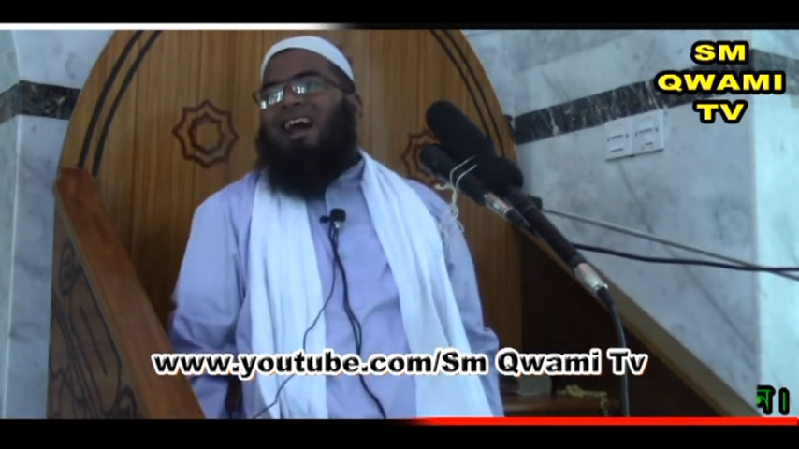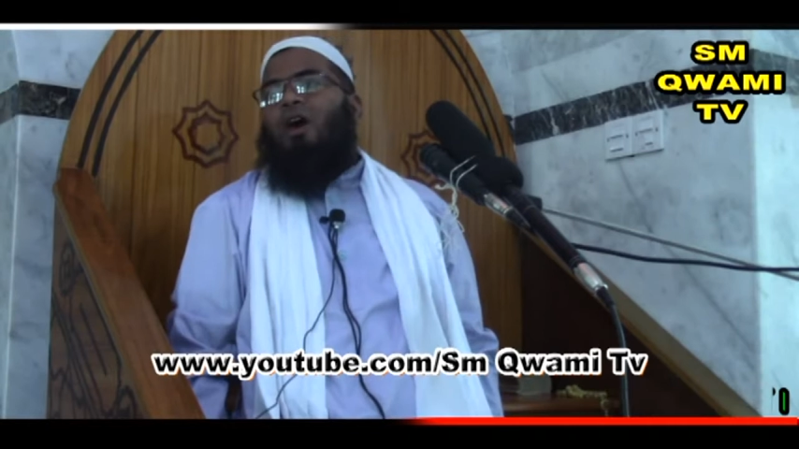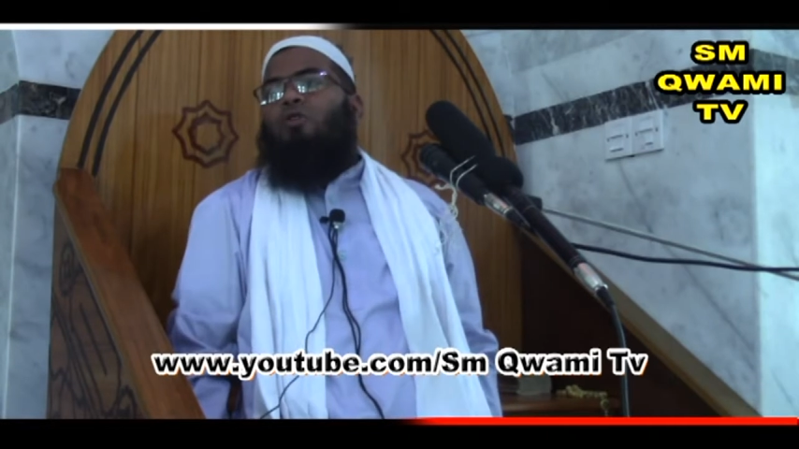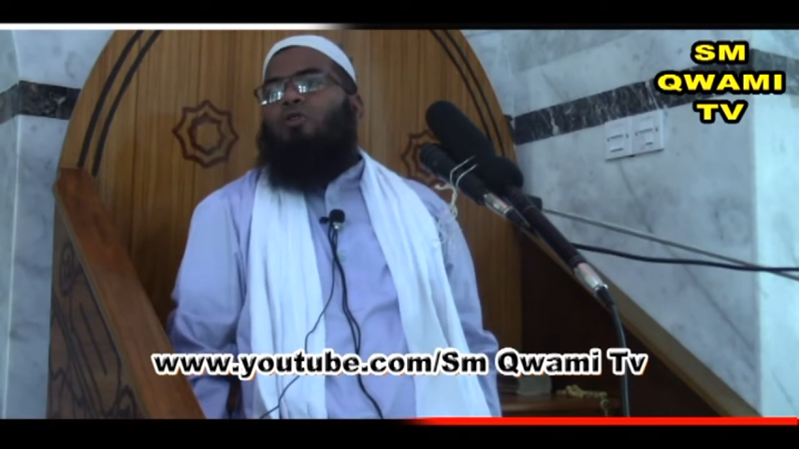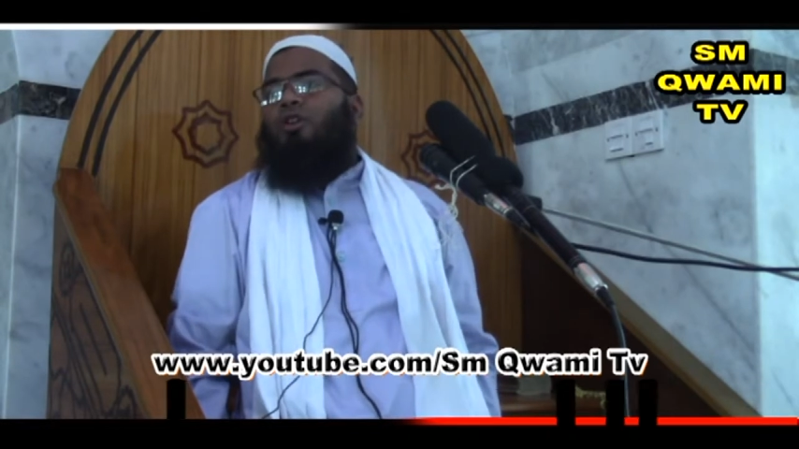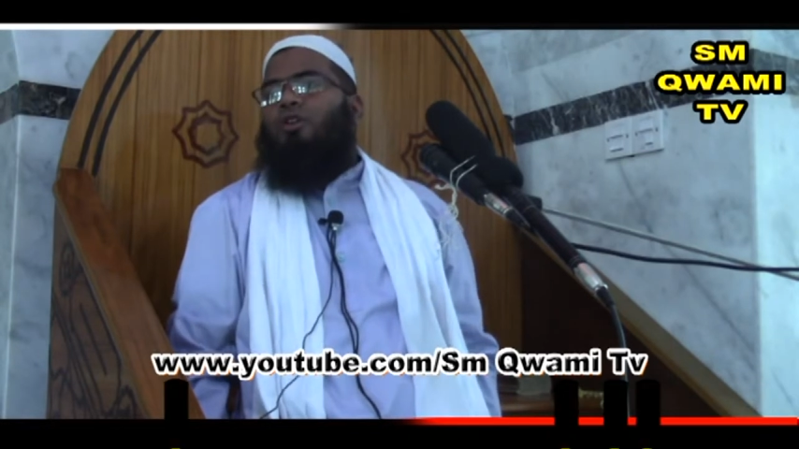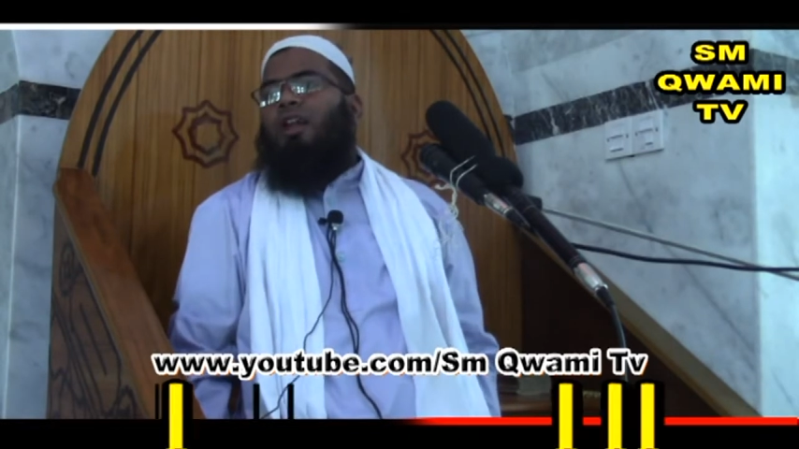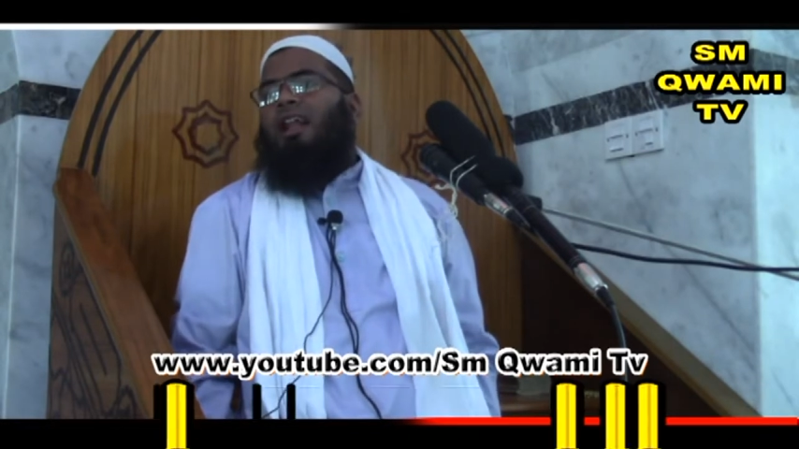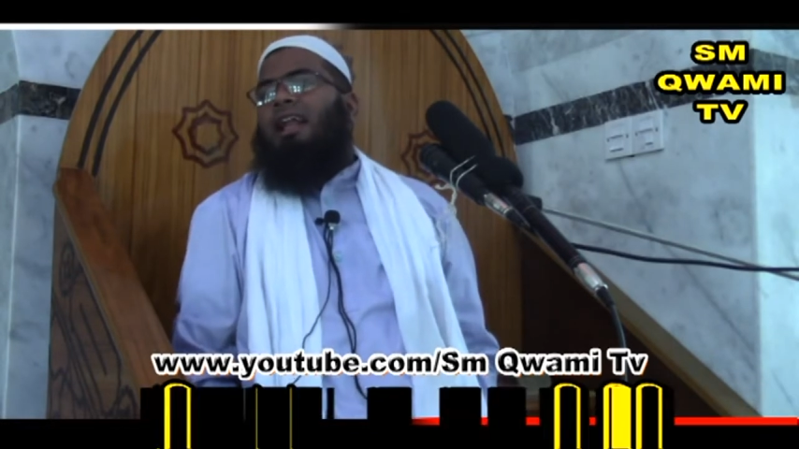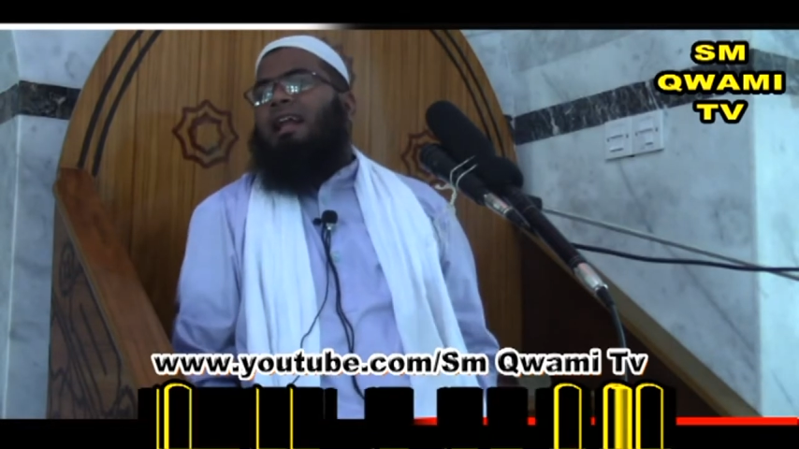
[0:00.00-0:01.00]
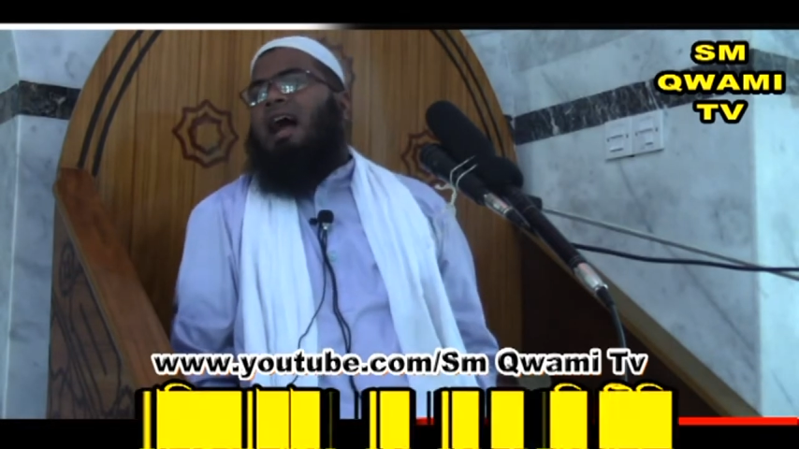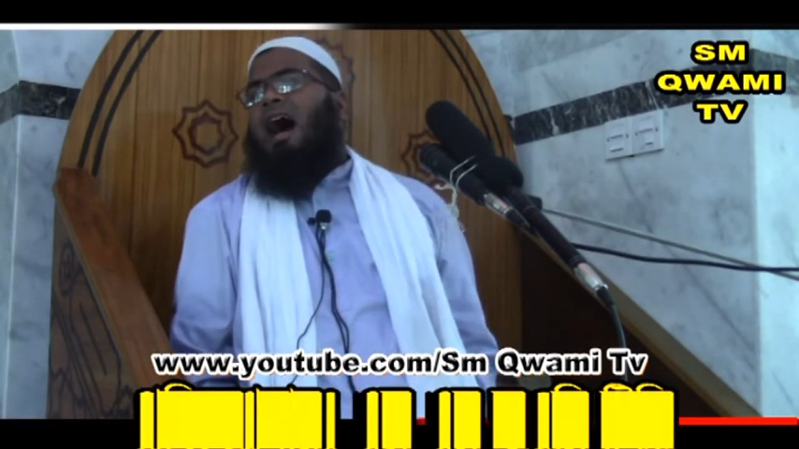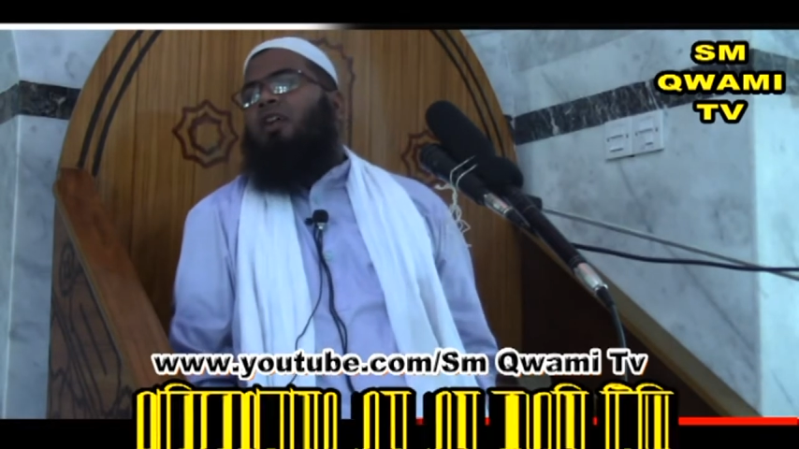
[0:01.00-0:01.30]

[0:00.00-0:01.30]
তাওকুল করলেন কার